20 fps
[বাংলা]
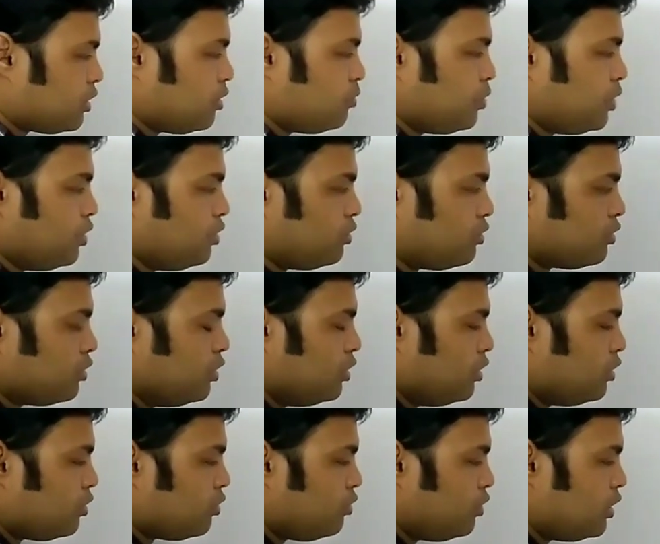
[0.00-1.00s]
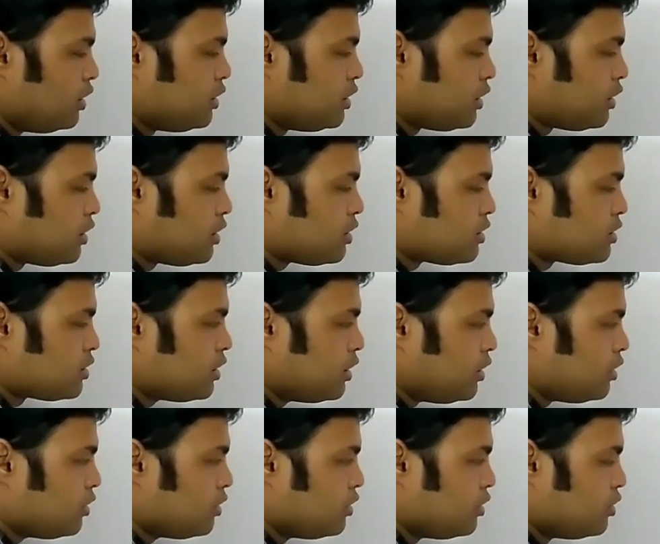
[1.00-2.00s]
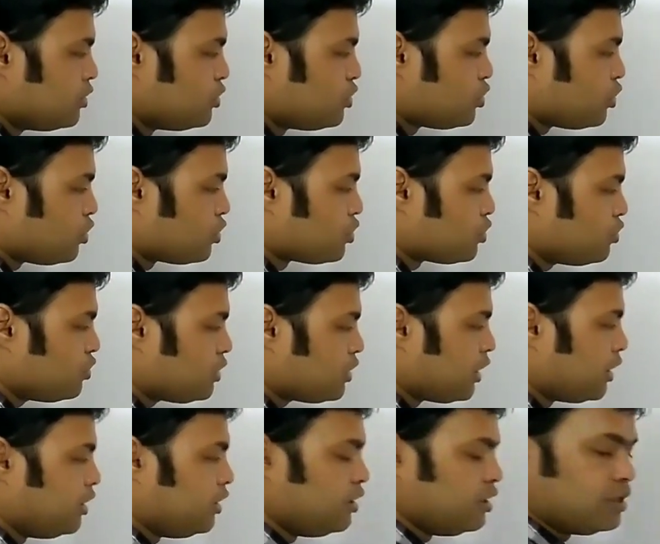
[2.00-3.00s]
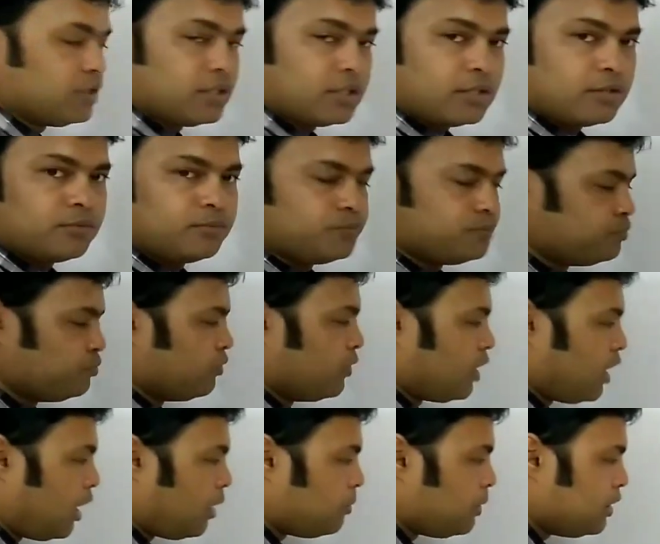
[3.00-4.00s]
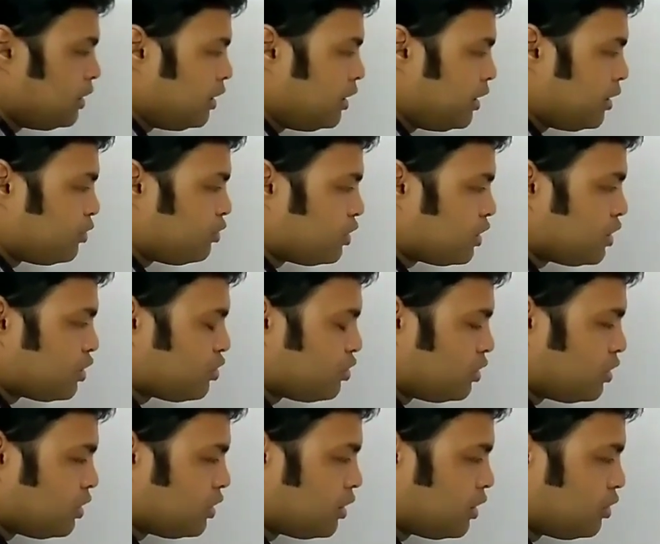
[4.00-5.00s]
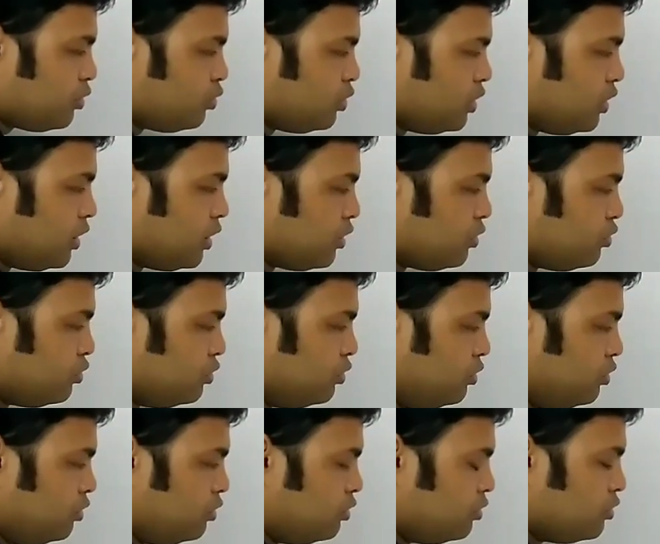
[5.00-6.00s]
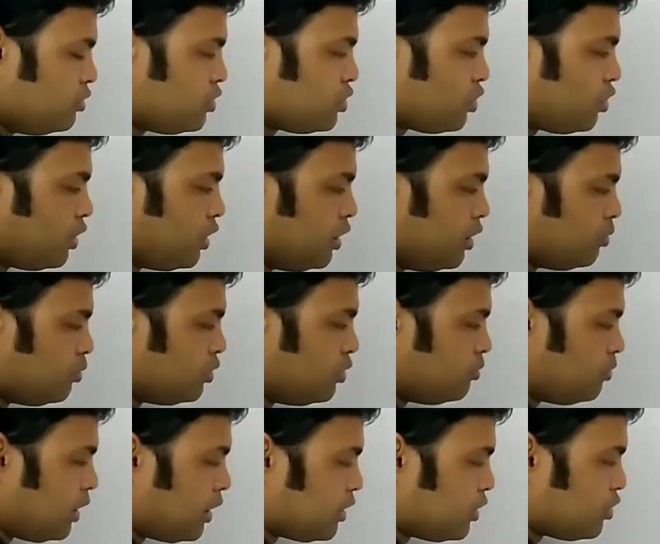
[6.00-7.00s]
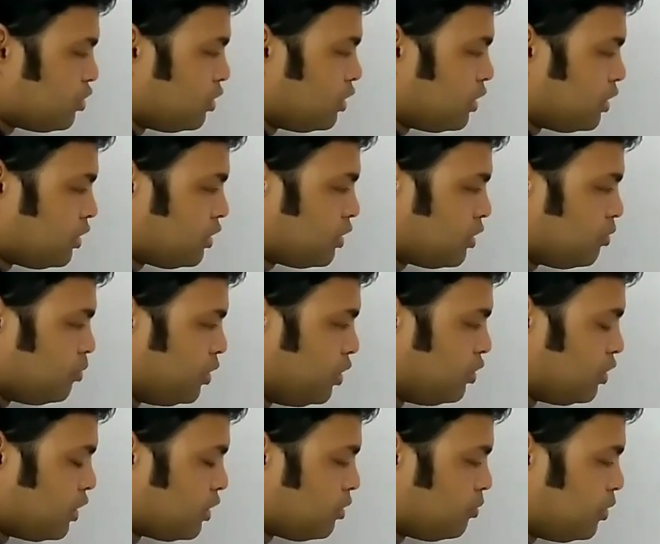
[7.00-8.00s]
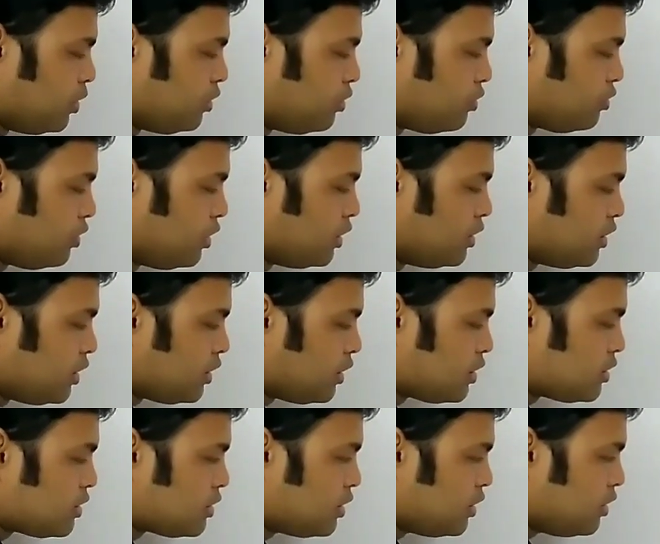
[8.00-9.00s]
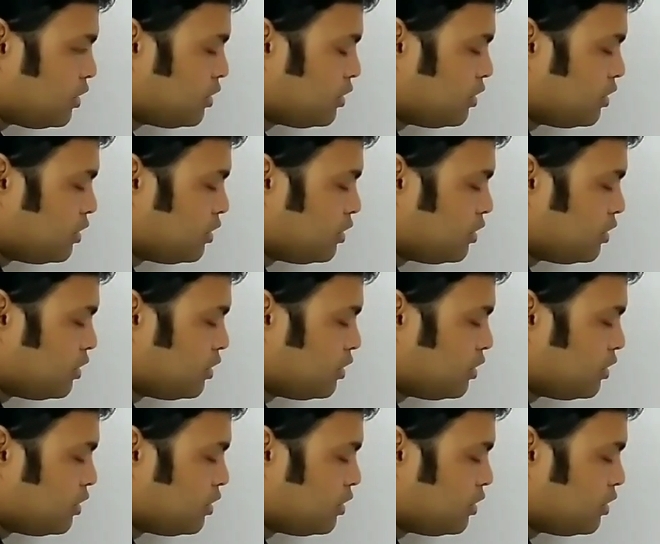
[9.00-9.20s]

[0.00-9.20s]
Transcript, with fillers: থেকে বিয়োগ করলে যেটা আসছে ছশো তেইশ আবার এই এককের সংখ্যাকে দুই দিয়ে গুণ ছয় এবং বাকি সংখ্যার থেকে বিয়োগ এটা বিয়োগ করলে যেটা আসছে